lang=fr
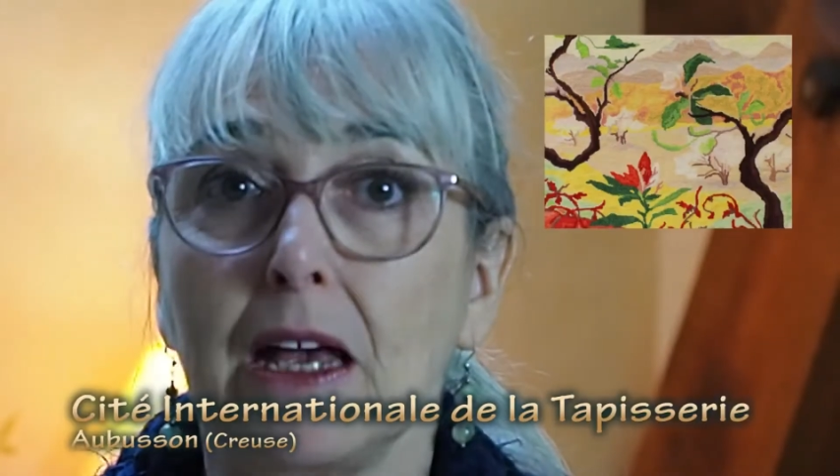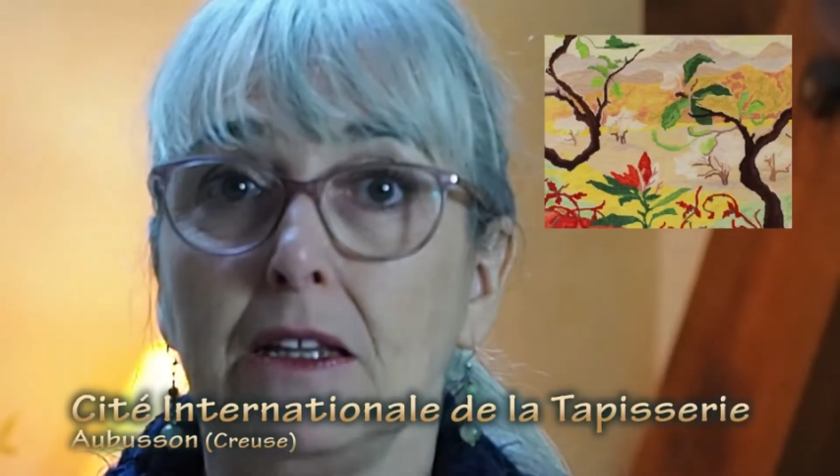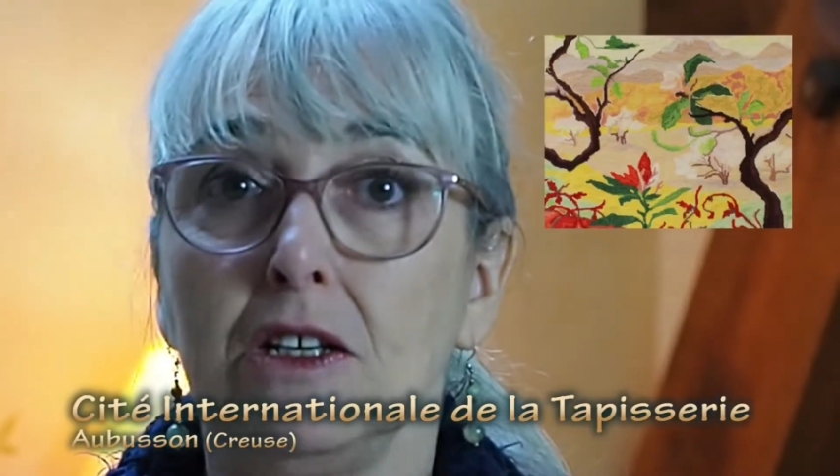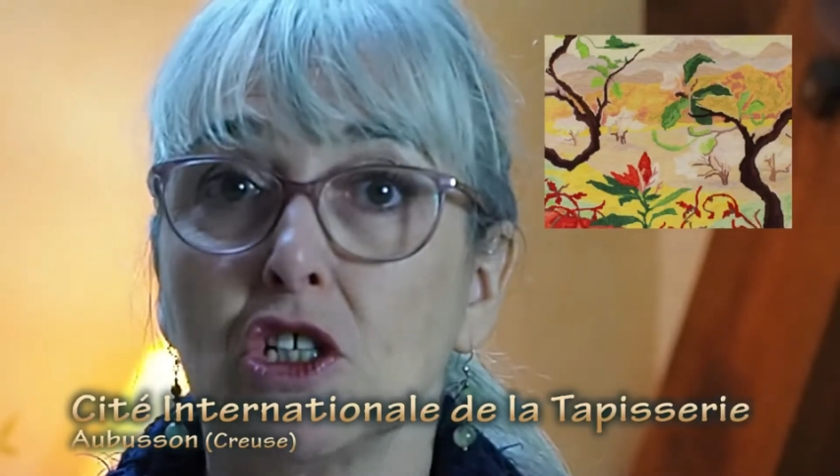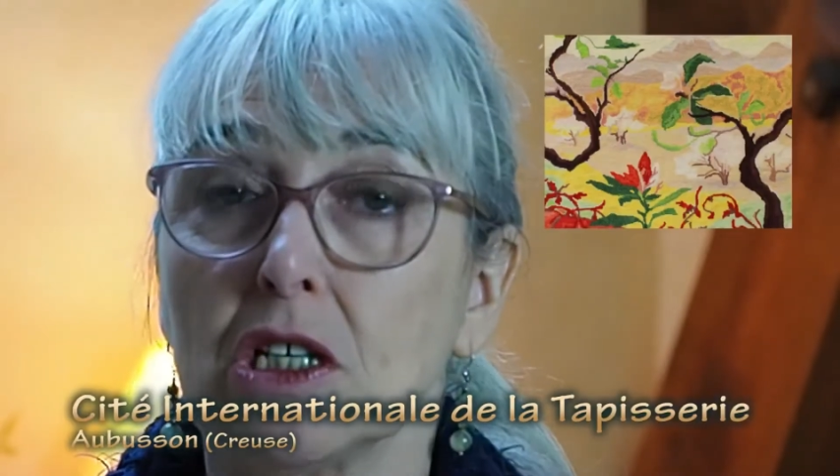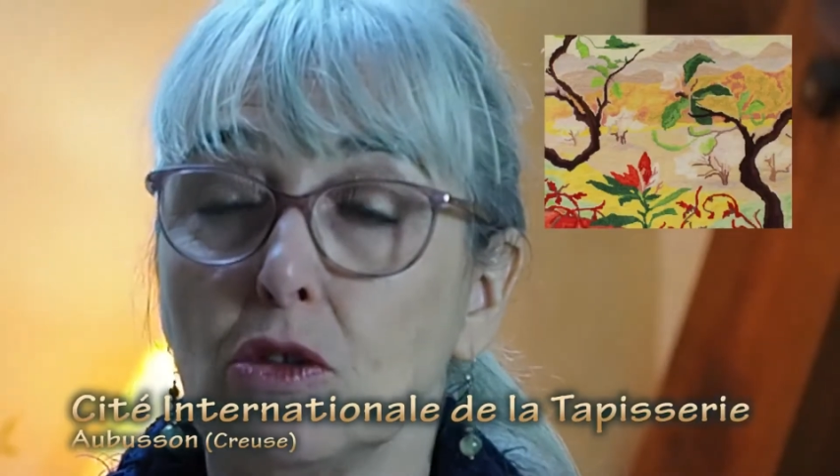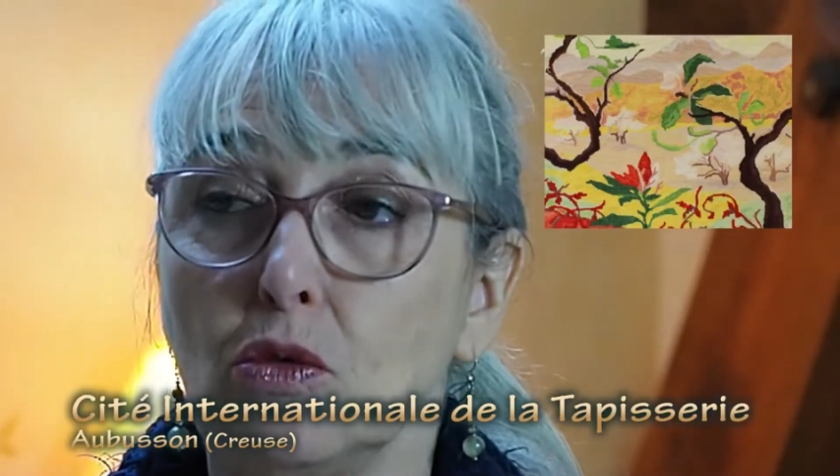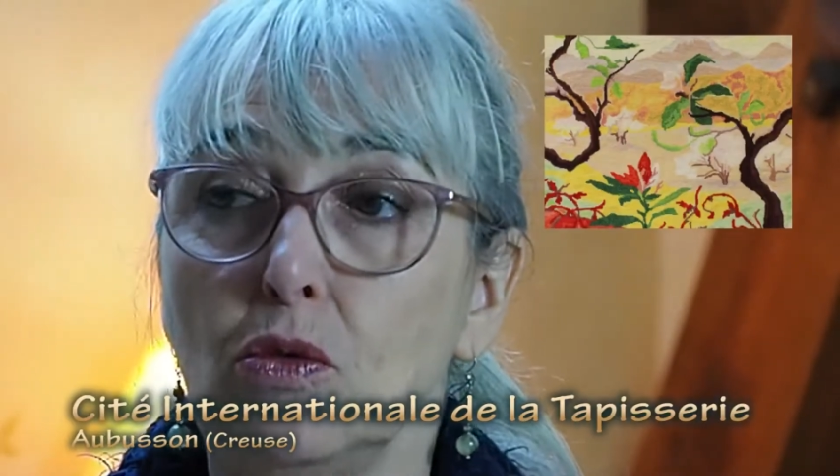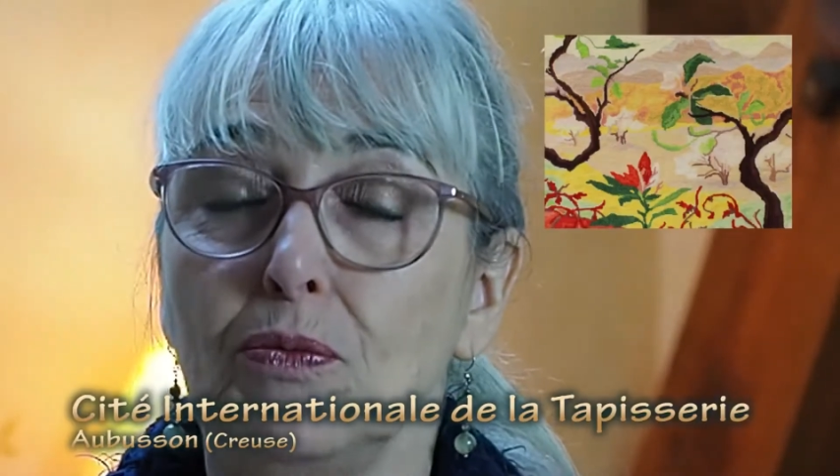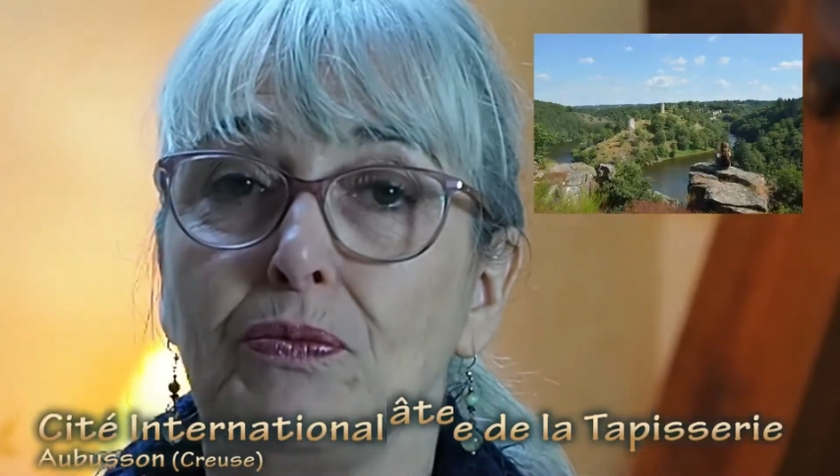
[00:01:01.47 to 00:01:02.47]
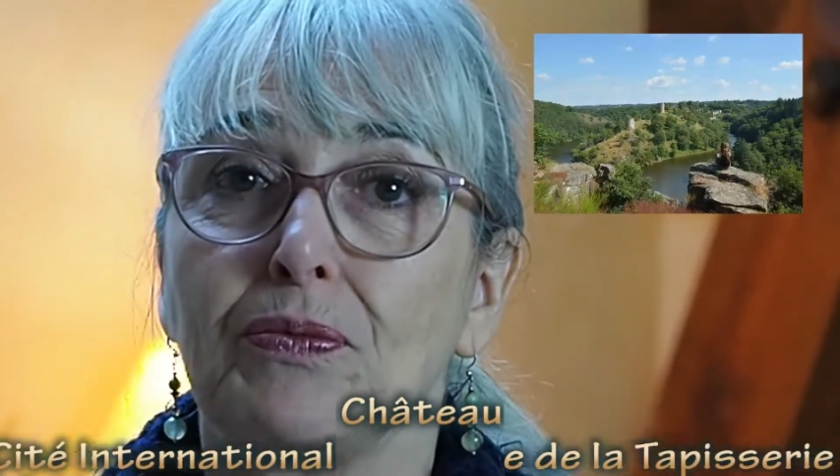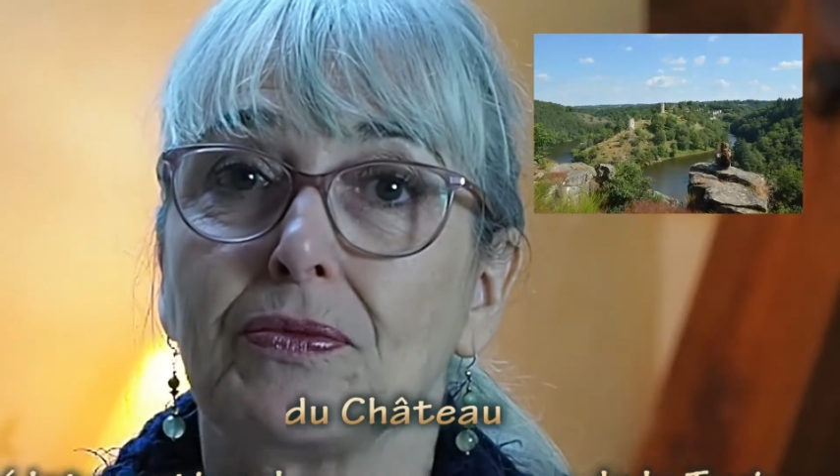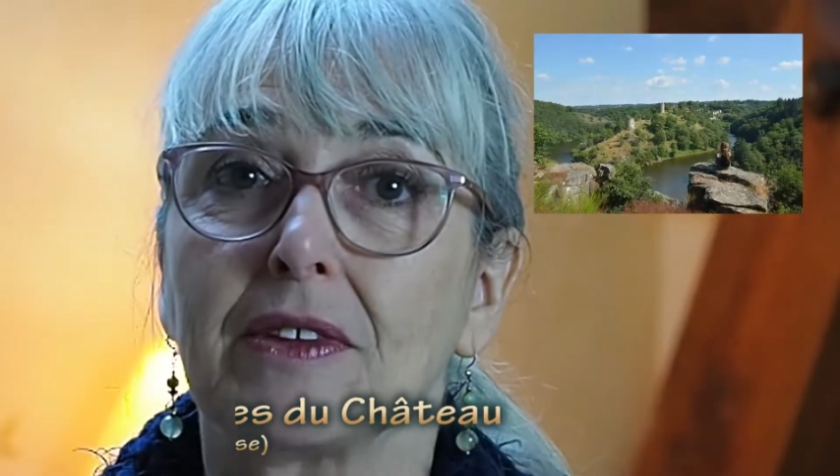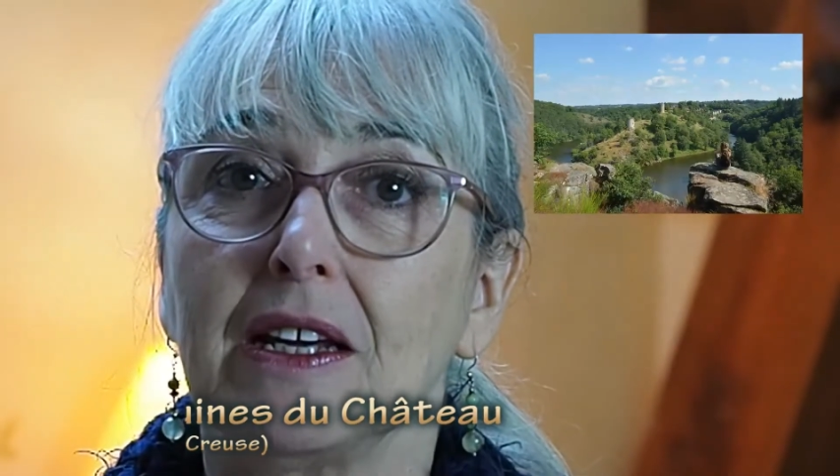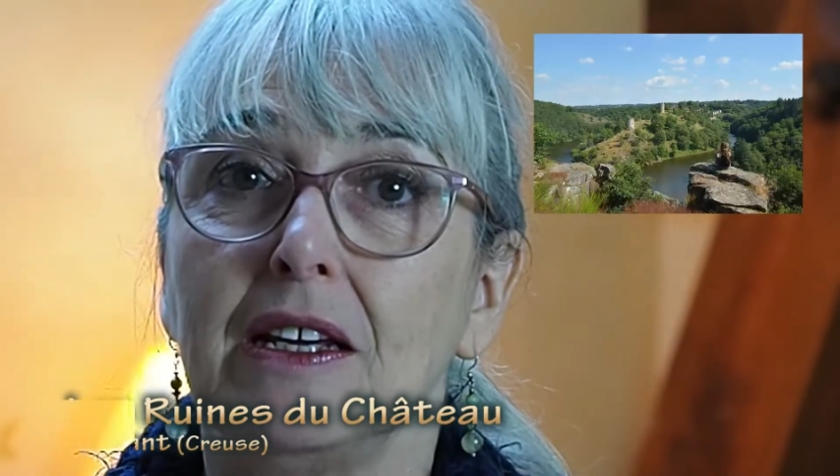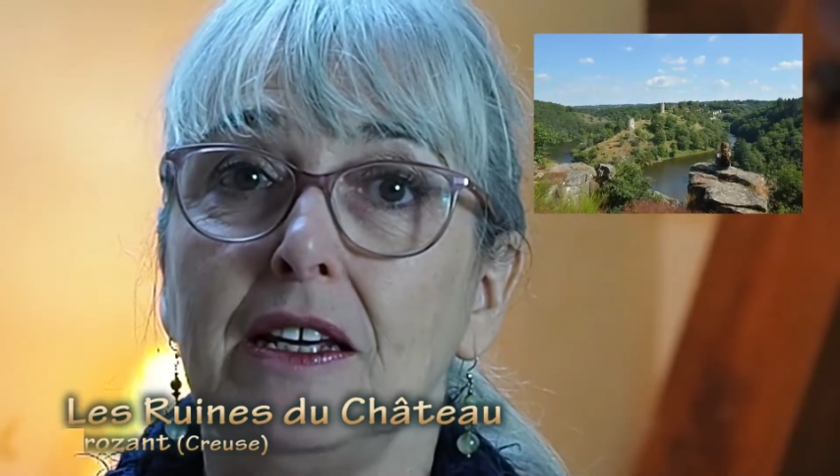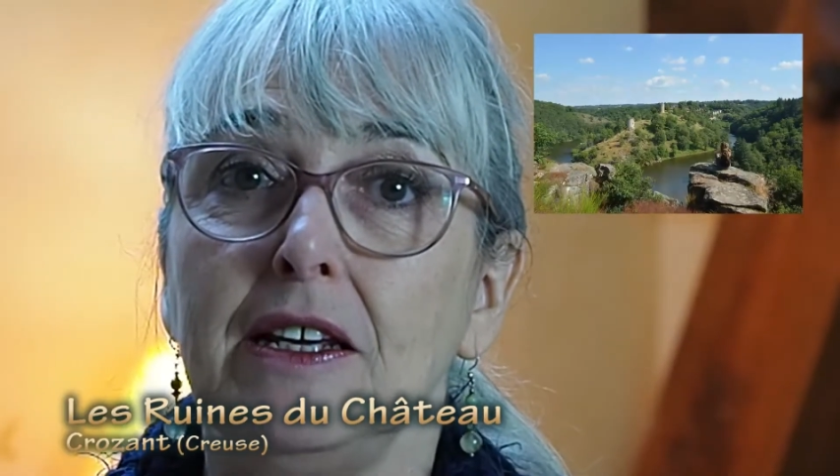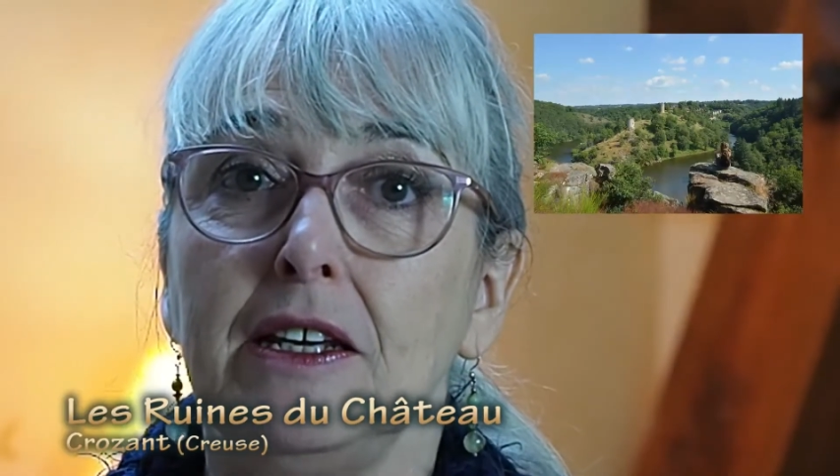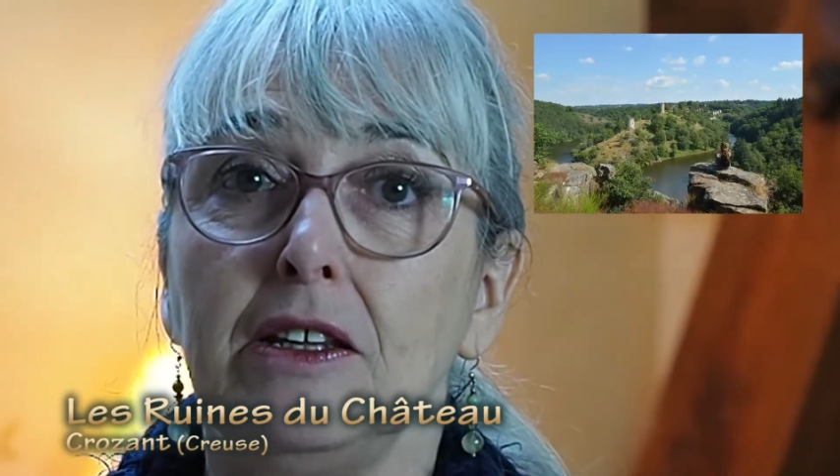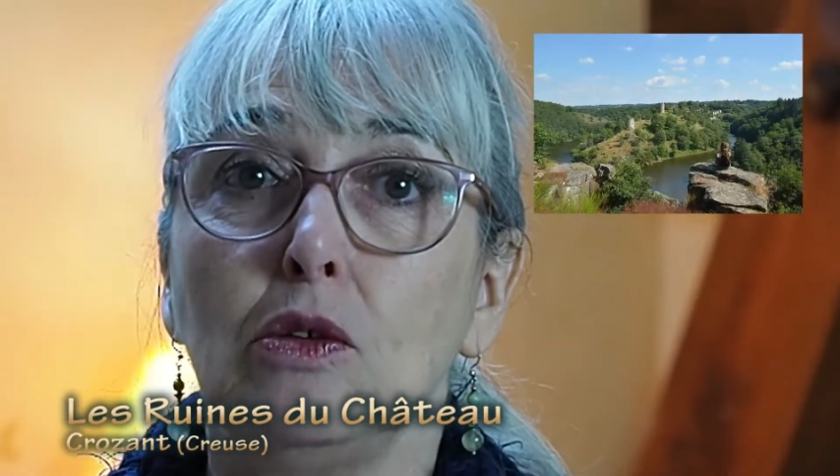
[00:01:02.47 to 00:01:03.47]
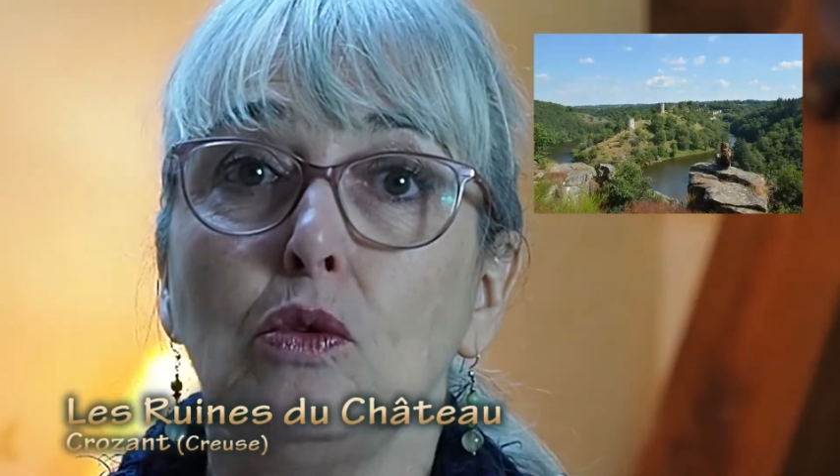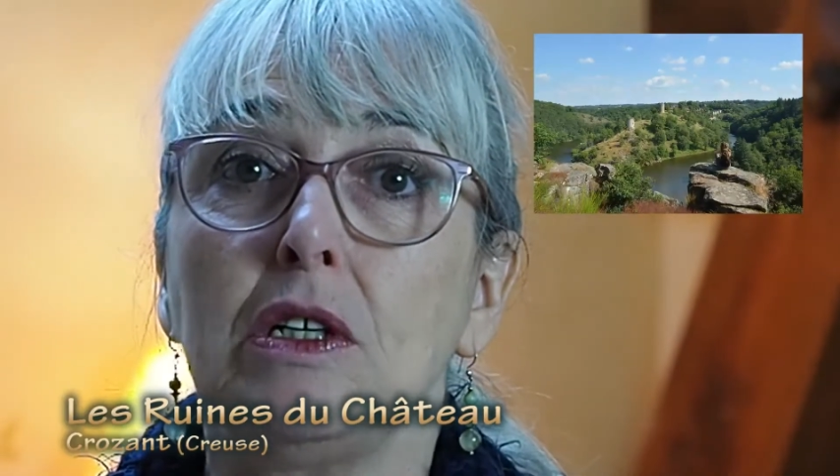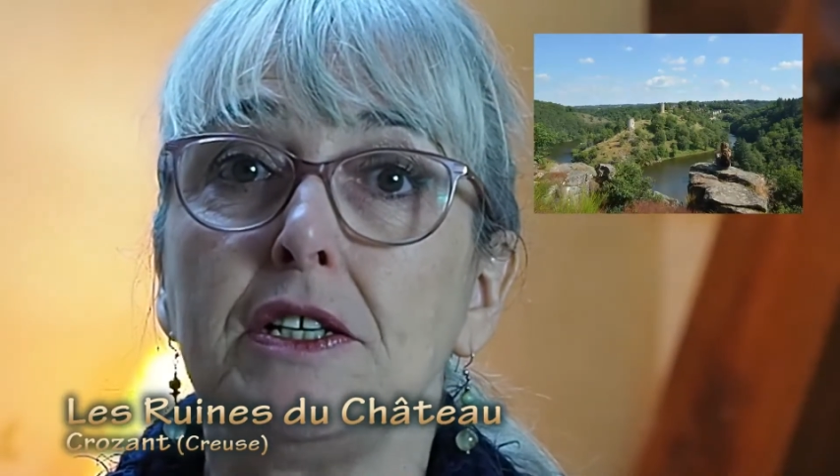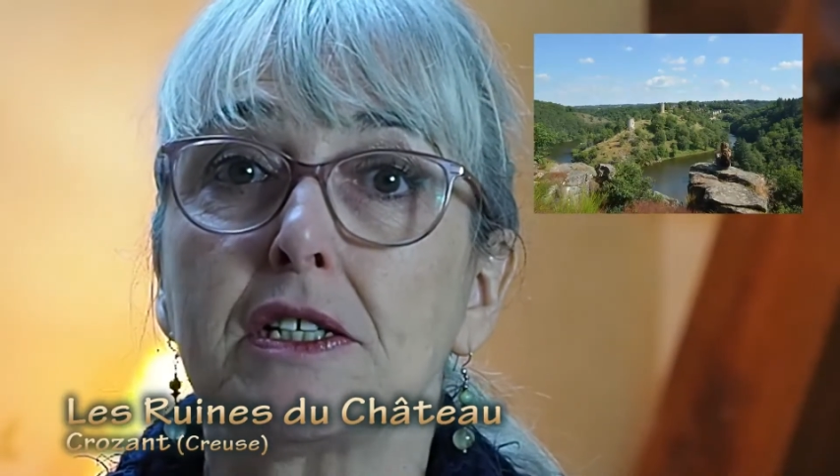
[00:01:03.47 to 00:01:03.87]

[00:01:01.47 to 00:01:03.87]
des châteaux et toute